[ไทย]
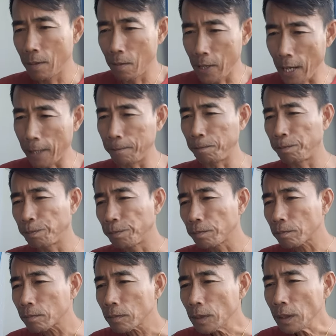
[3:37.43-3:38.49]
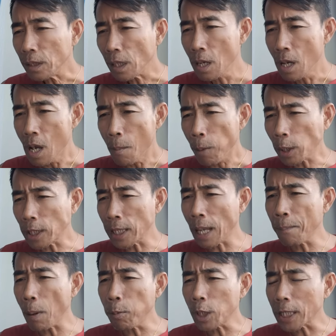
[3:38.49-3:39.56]
เนี่ยเพราะฉะนั้น
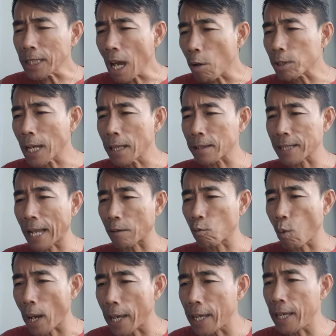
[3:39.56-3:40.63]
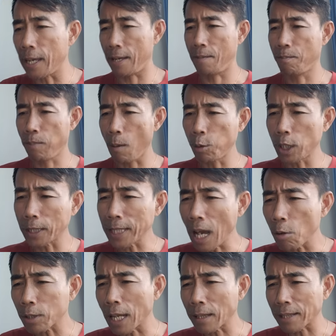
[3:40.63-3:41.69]
พระพุทธเจ้าท่านตัดไว้ พระพุทธเจ้า
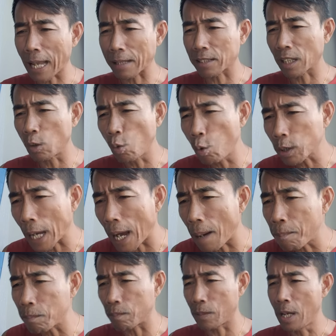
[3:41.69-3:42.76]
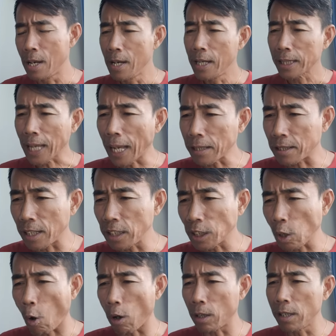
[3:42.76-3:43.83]
ท่านตัดสรู้ธรรมท่านถึง
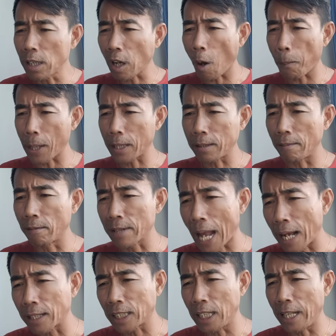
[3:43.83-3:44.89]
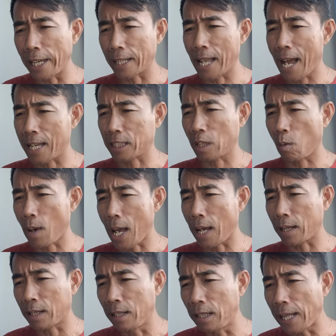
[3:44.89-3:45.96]
เจาะลึกเข้าไปถึงรังกิเลสอาสวะ
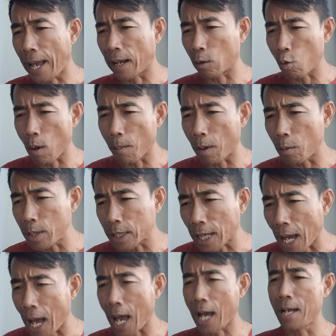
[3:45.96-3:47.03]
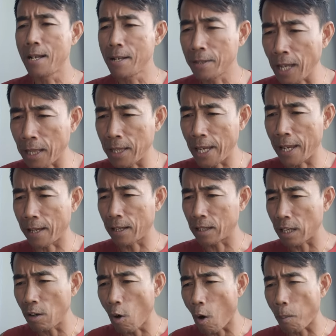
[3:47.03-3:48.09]
คือแหล่งรวมอวิชา นั่นเองถึ
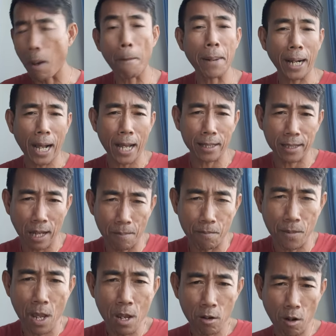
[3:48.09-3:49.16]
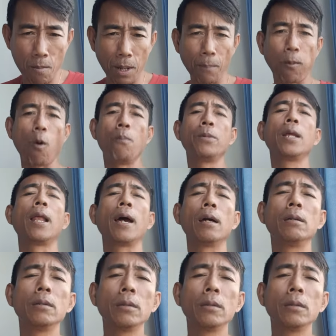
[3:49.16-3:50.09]
งออกมาประกาศธรรมก็เหมือนผมนี่แหละ